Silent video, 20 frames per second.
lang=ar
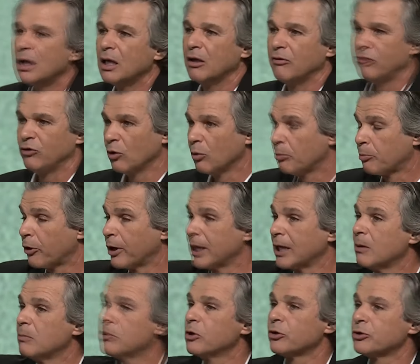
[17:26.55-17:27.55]
انه
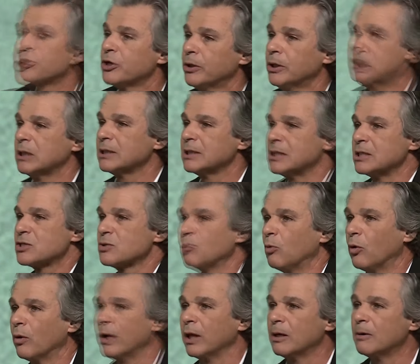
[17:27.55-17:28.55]
اذا
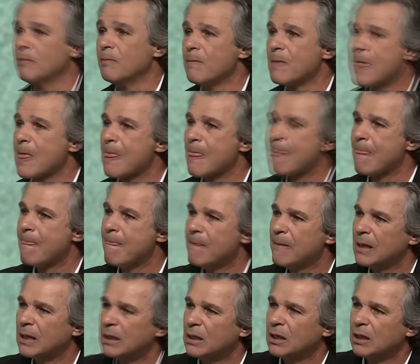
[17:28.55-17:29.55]
جلبت ترابك
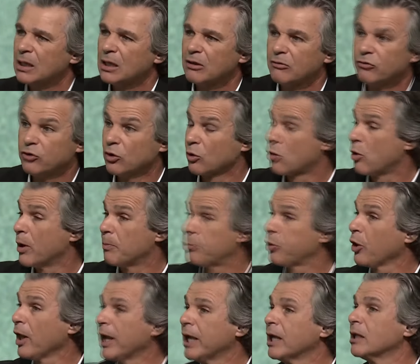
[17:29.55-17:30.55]
هذا اليوم لو
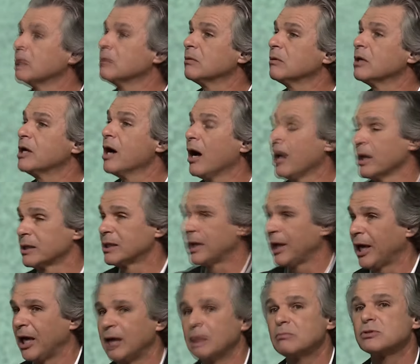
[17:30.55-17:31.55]
بطلت
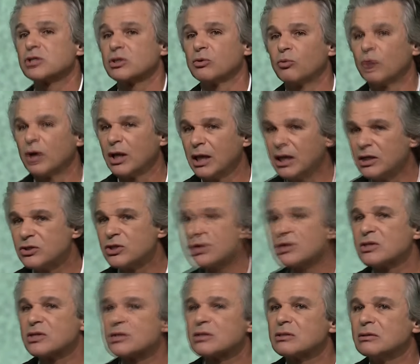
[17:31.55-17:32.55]
تلعب لعبة
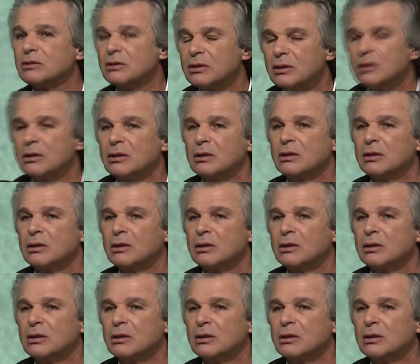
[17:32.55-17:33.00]
التدين